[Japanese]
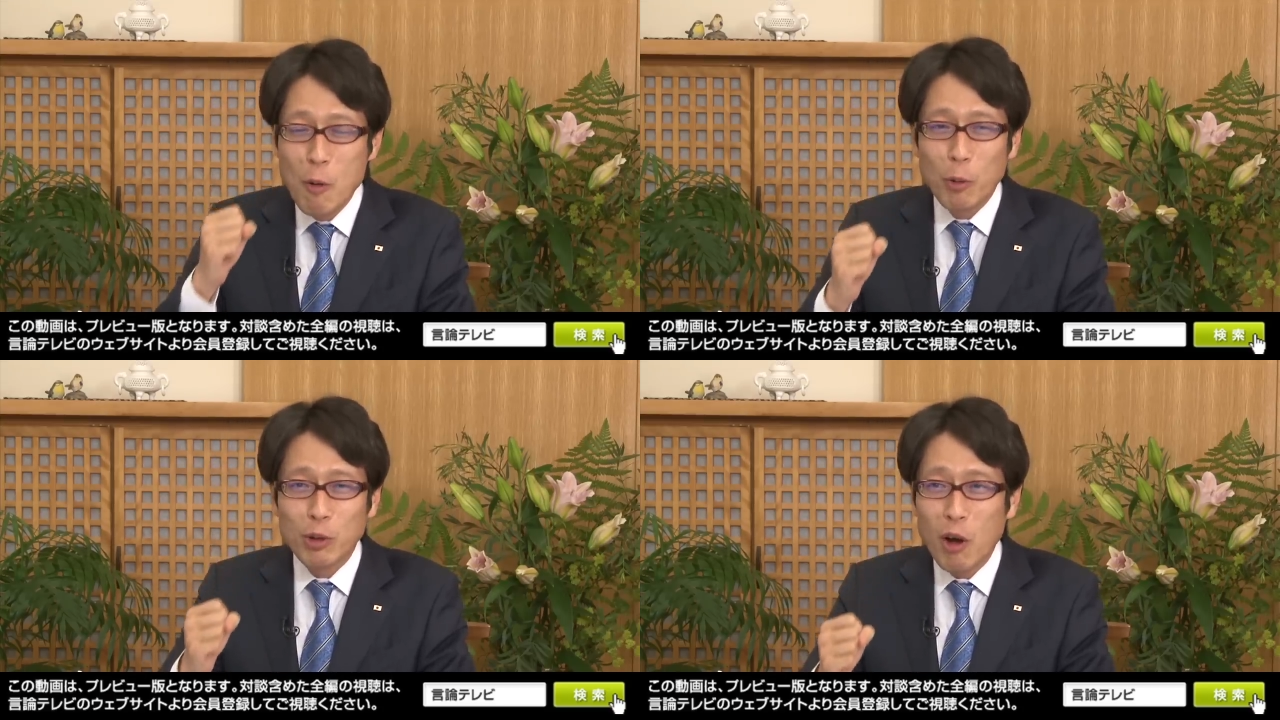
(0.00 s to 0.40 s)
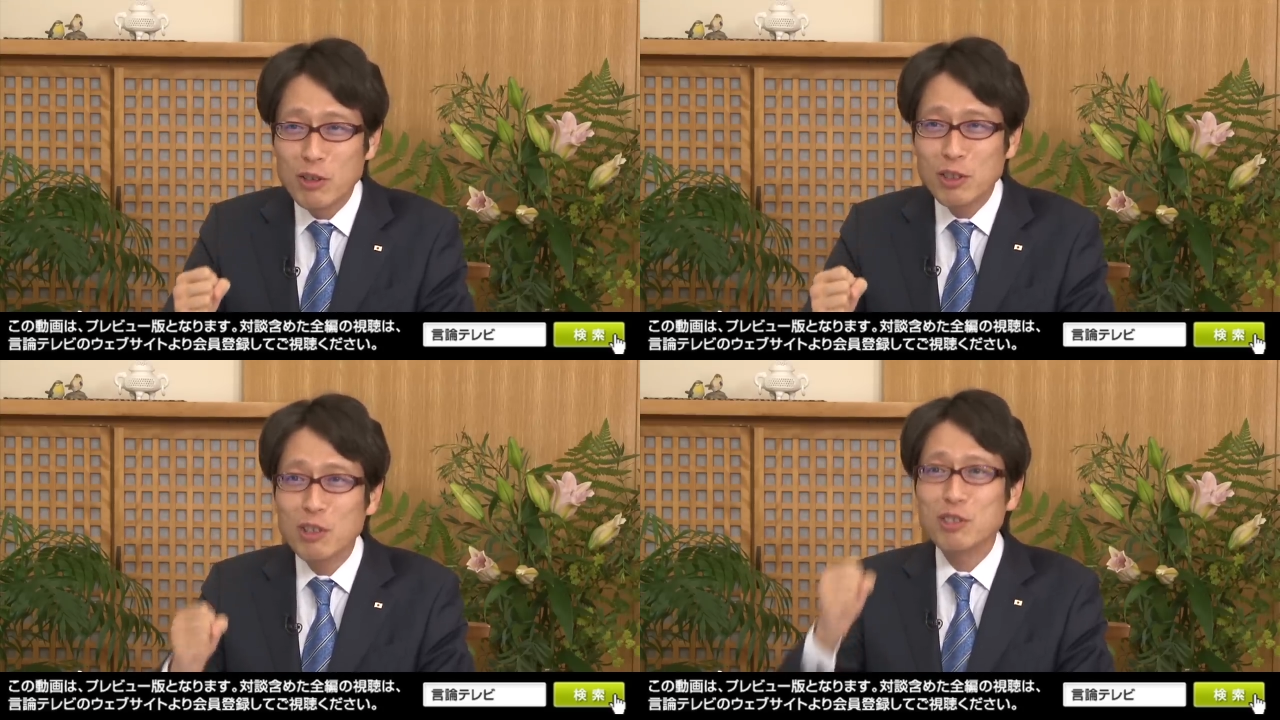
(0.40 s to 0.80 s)
もう
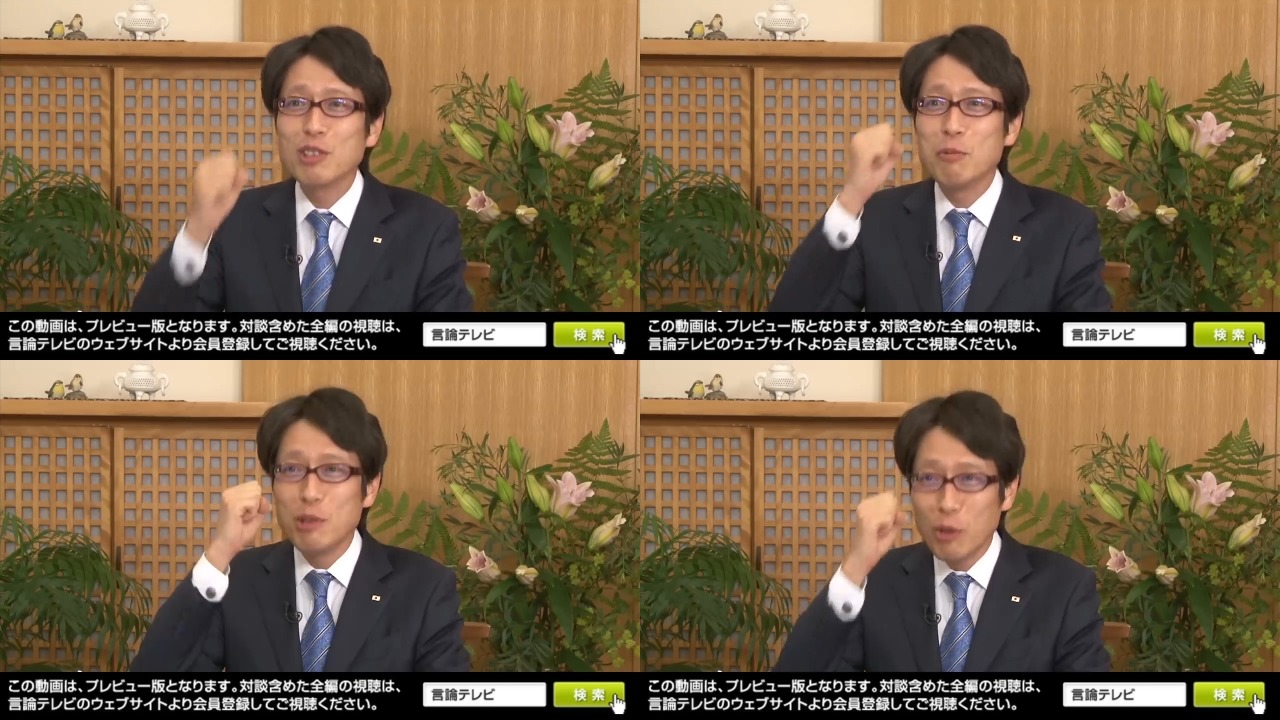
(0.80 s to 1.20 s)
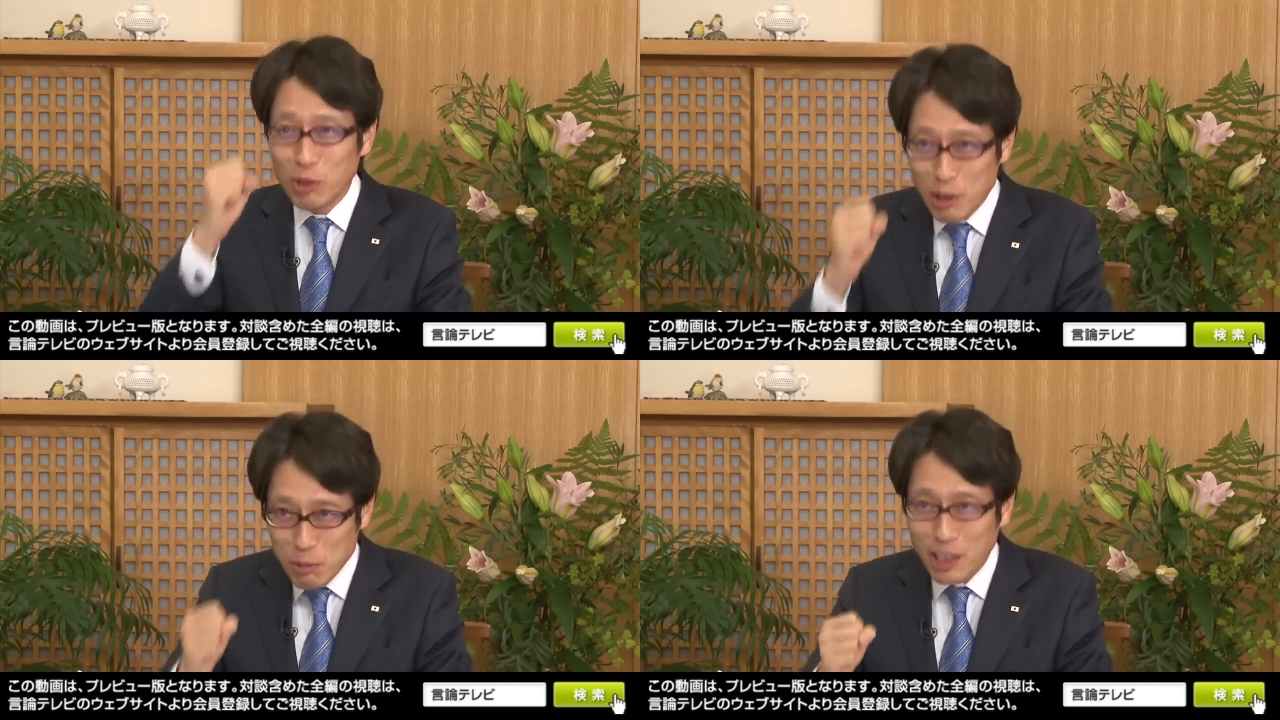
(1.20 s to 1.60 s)
炭酸水
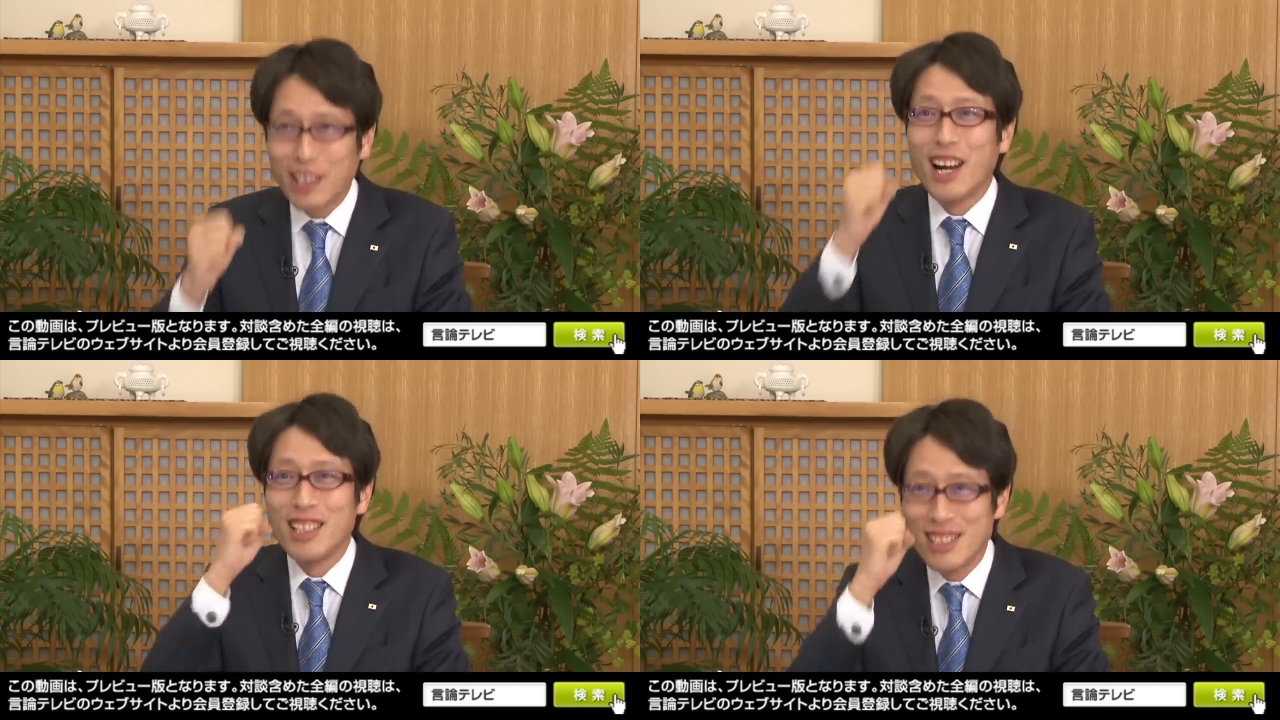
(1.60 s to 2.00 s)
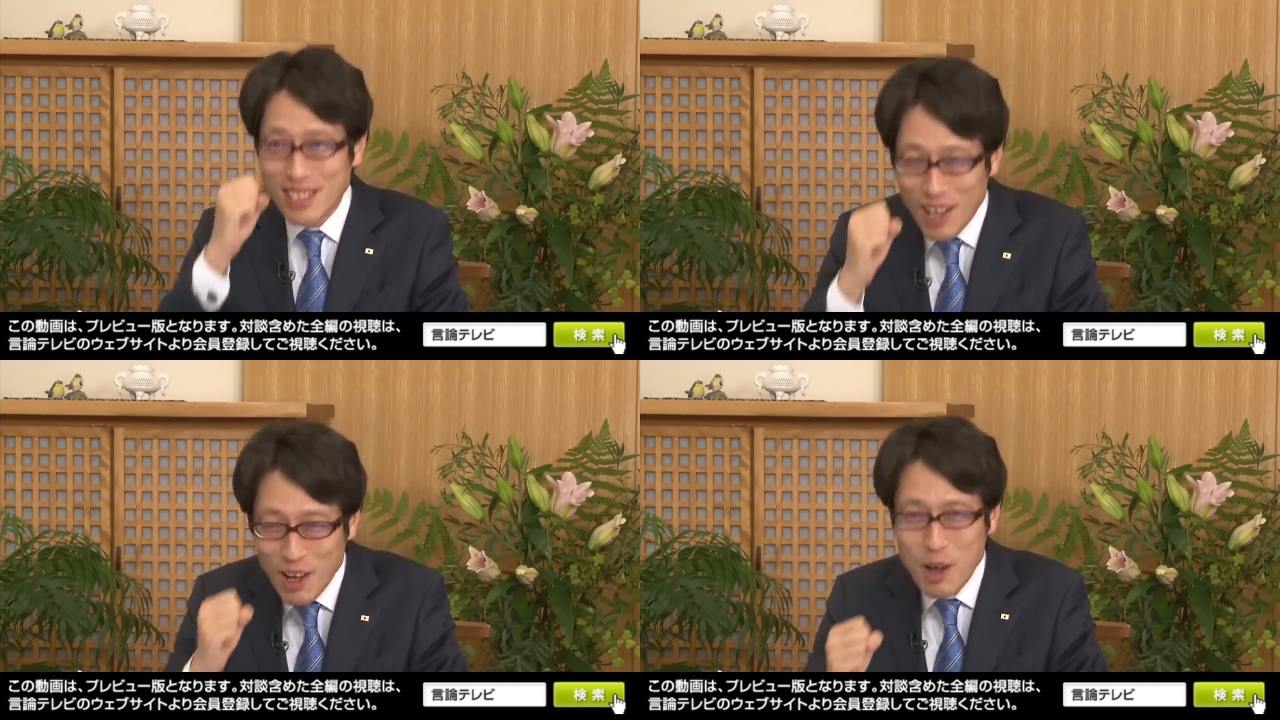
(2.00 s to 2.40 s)
飲んでるみたいな感じで、